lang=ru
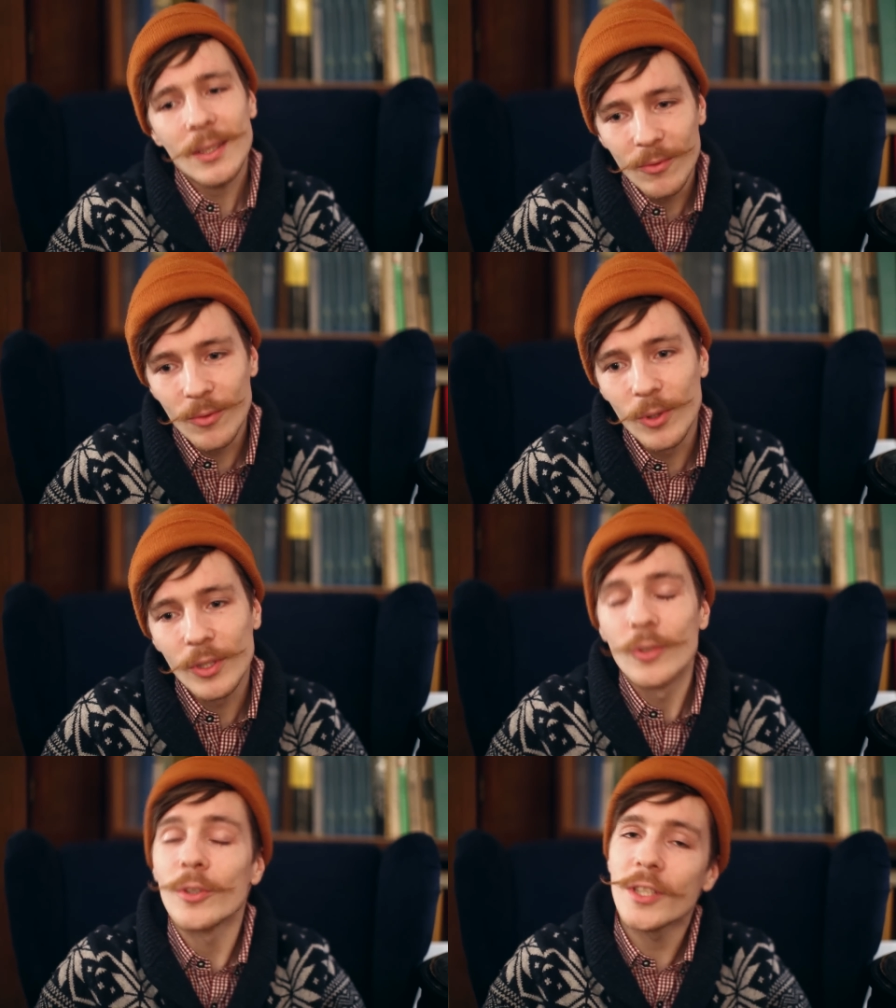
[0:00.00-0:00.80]

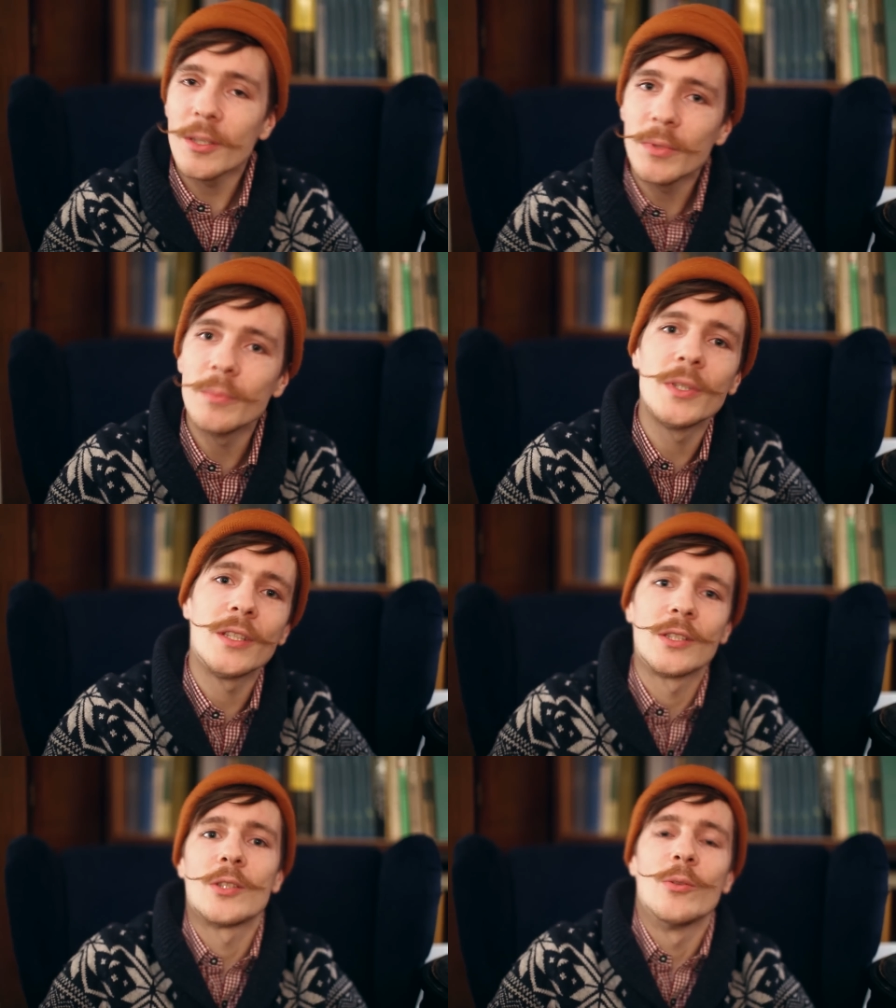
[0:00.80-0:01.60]
Вот. Но тем не
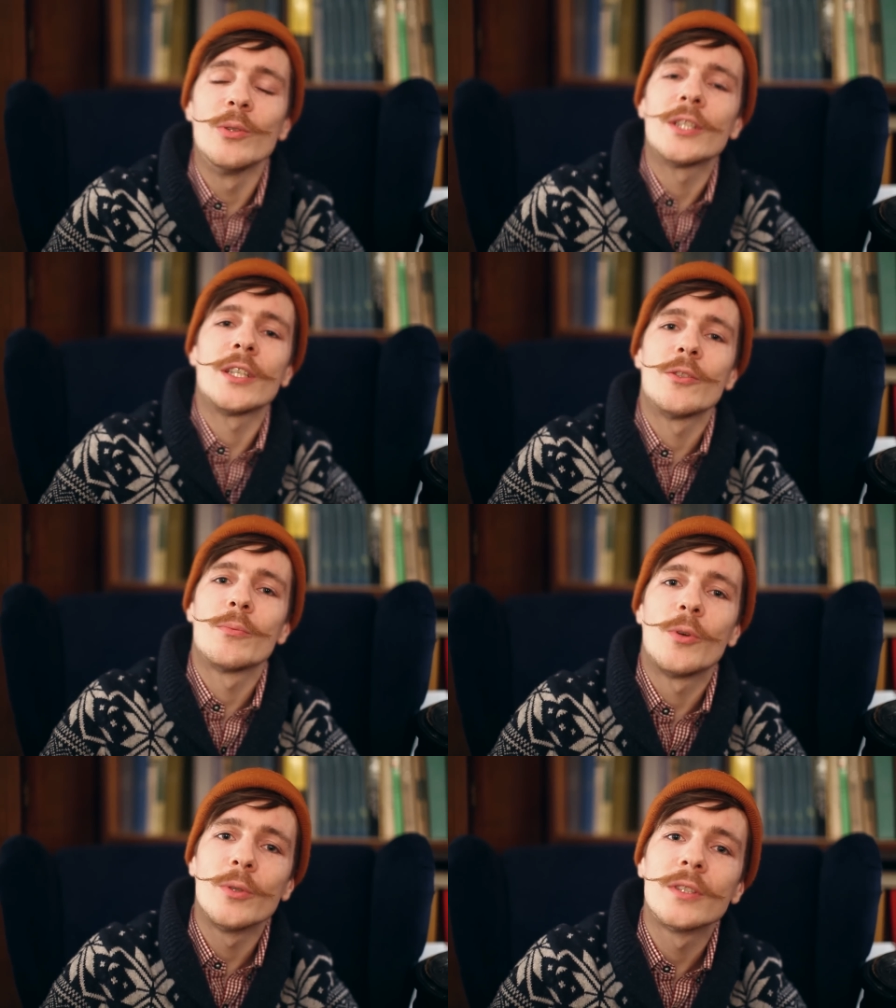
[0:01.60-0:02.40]
менее, слухи о нем
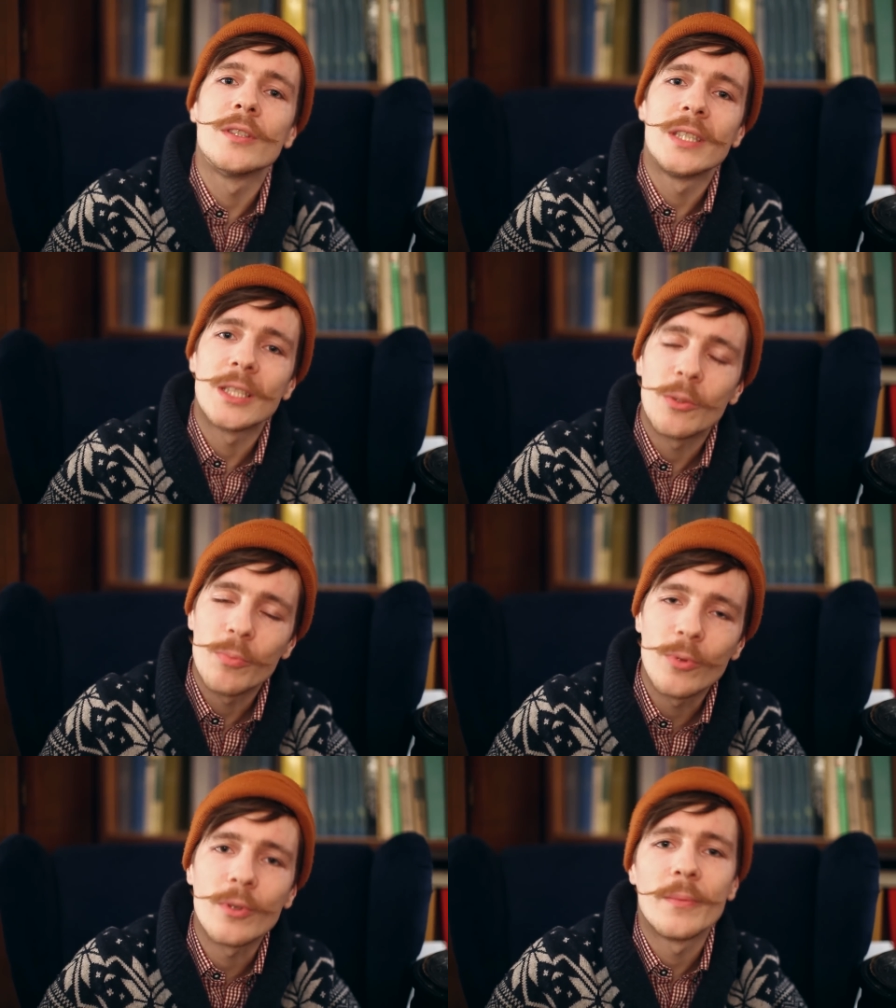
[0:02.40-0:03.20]
ходят до сих
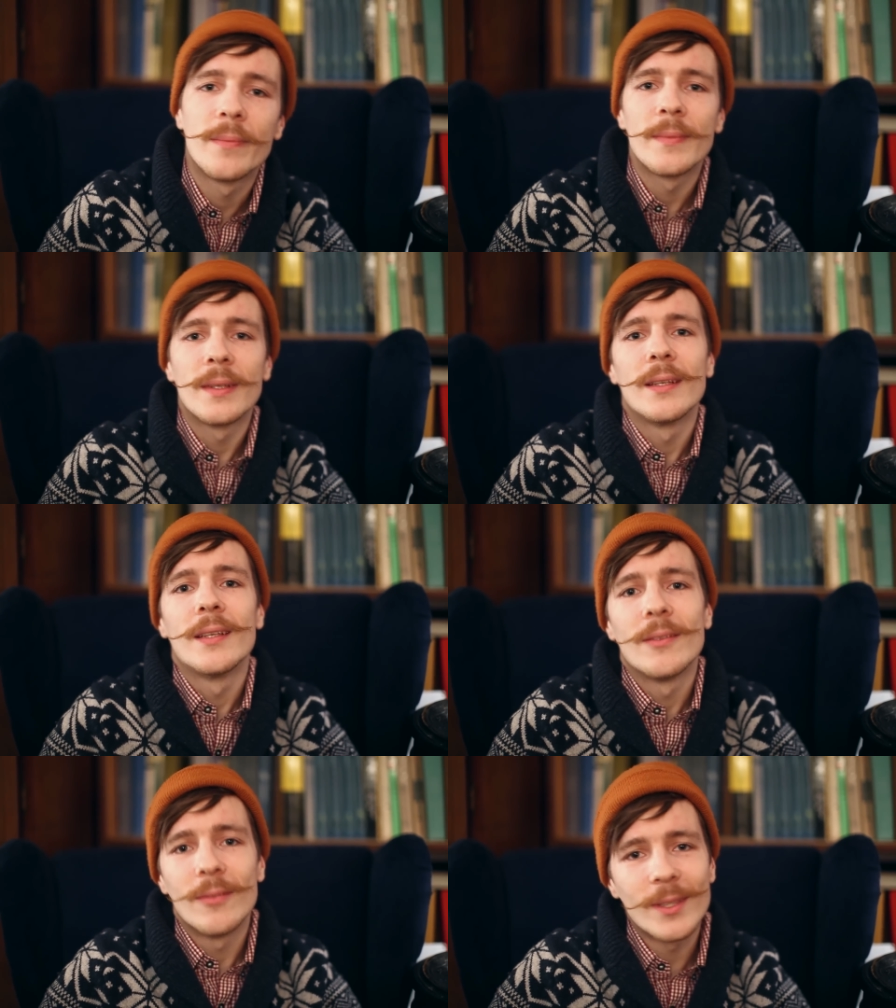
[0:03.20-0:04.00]
пор.
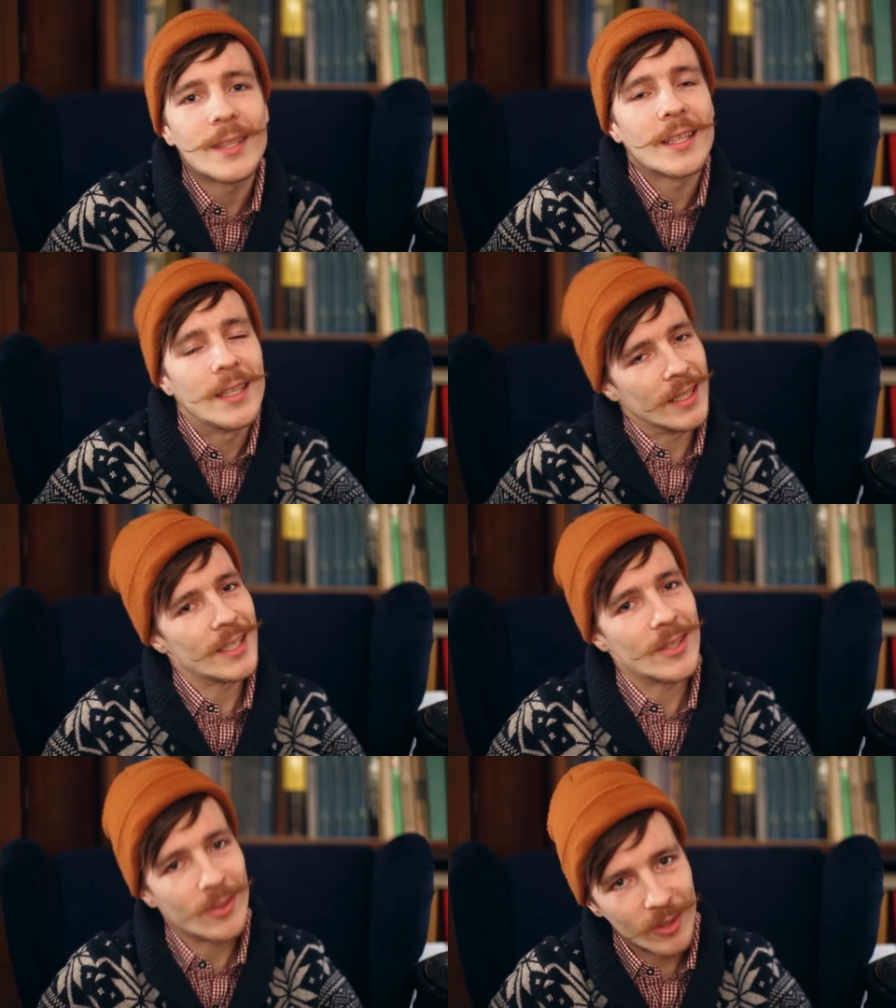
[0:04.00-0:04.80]
Вот такая
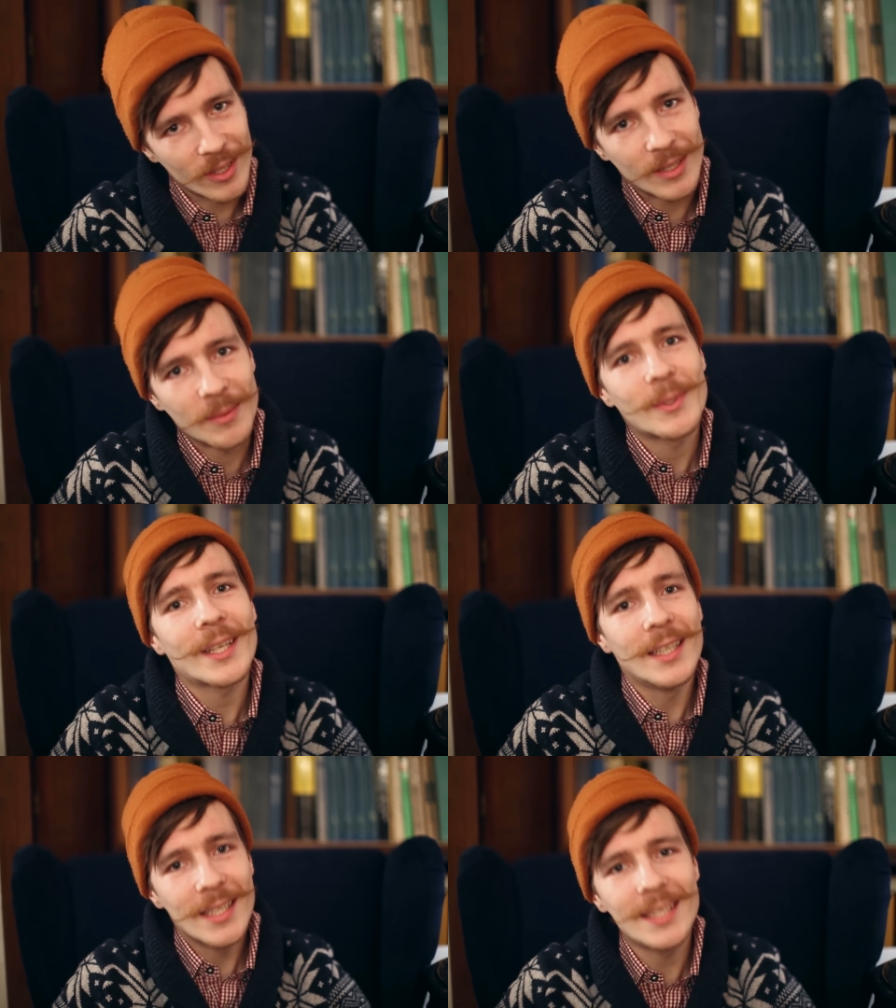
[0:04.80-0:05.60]
история.
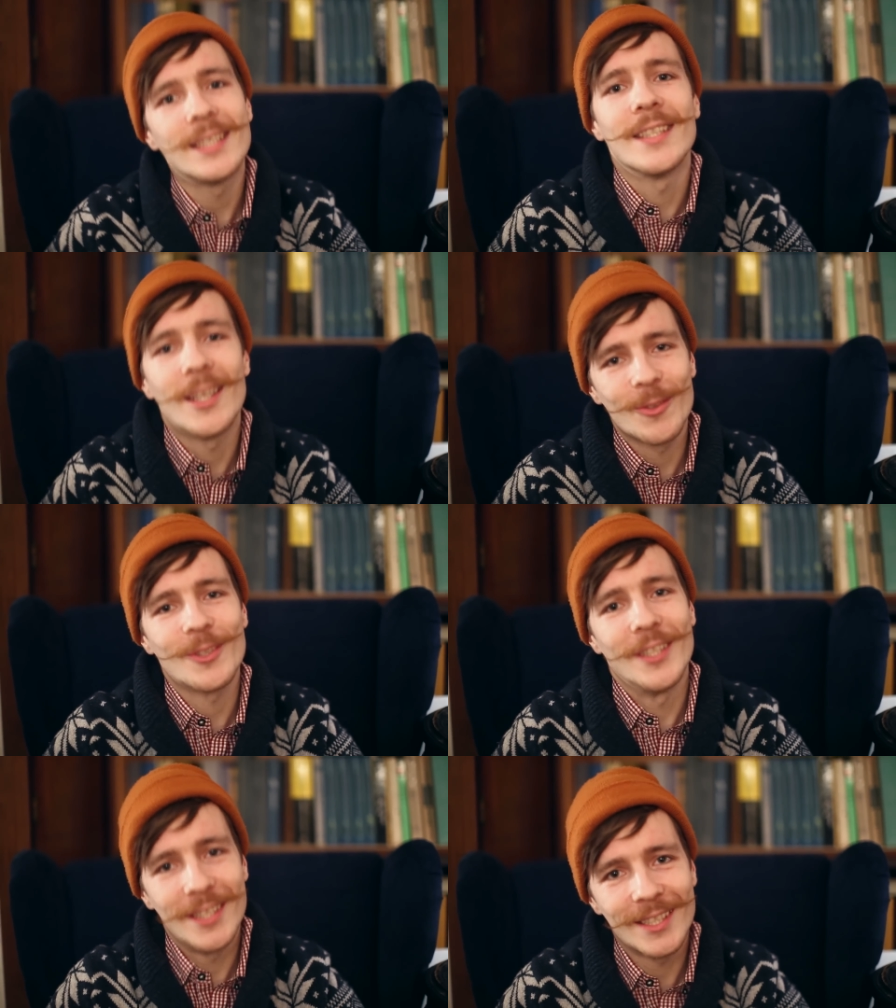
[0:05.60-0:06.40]
Приходите на ночь
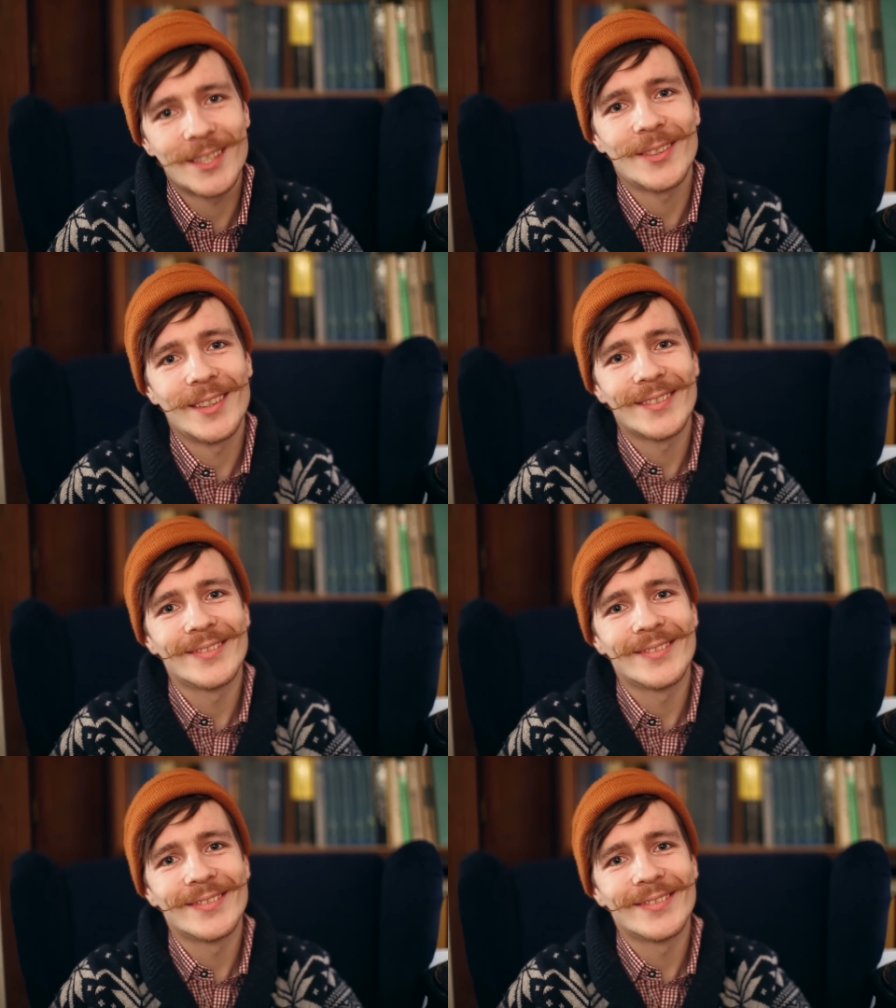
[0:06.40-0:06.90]
детства.